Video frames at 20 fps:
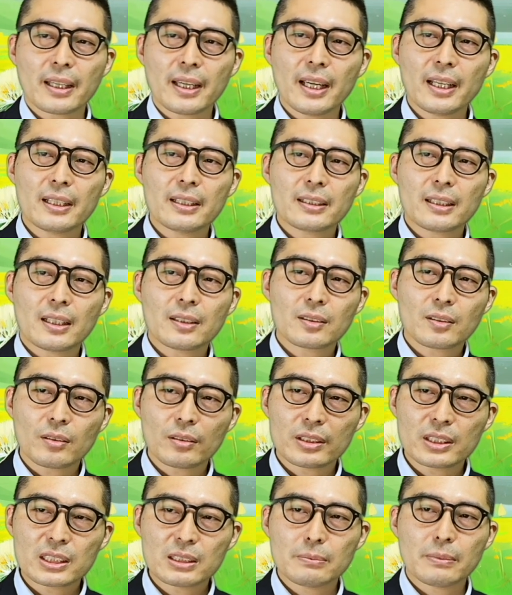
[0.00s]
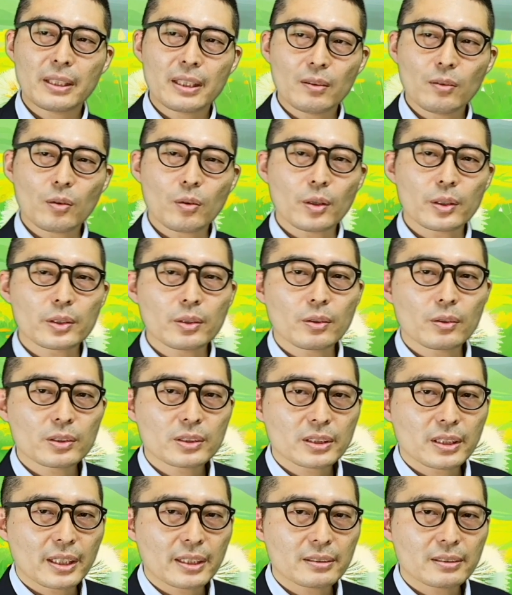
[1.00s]
経理担当1名を雇用
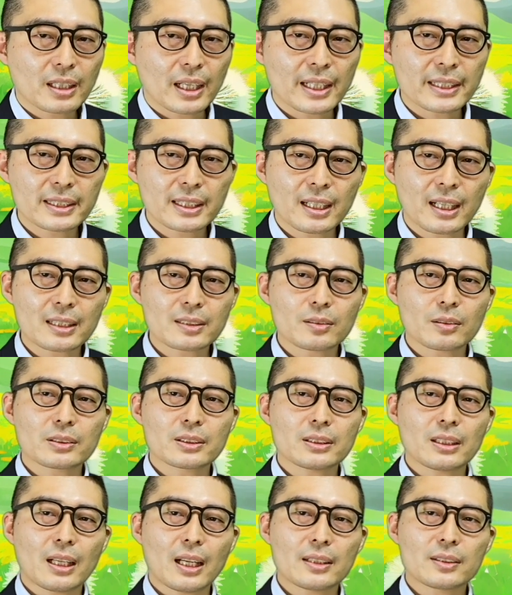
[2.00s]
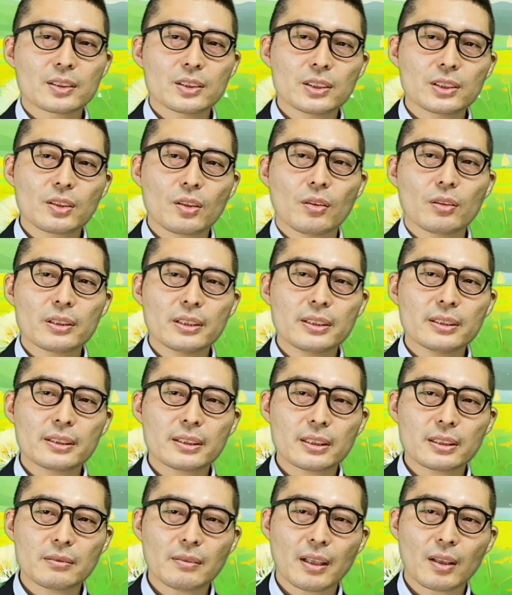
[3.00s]
している会社があるとしたら、従業員
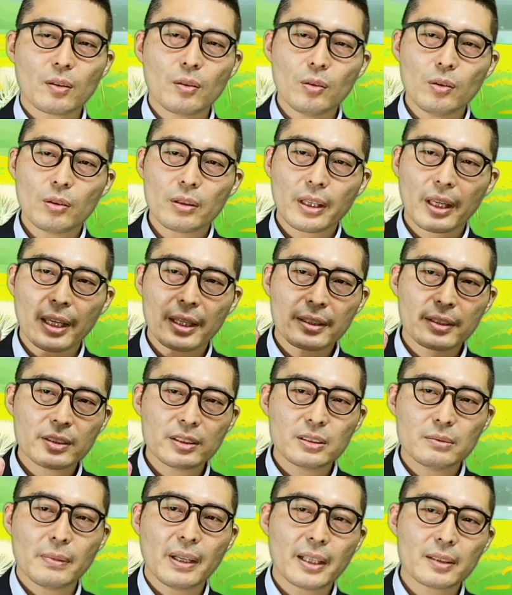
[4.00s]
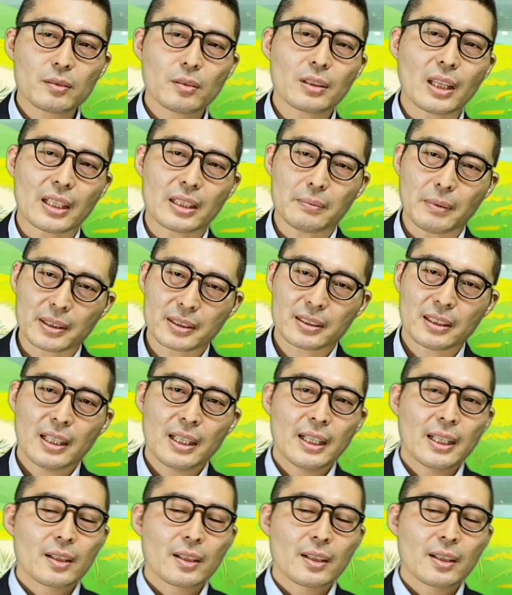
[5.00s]
数は合計9名となります。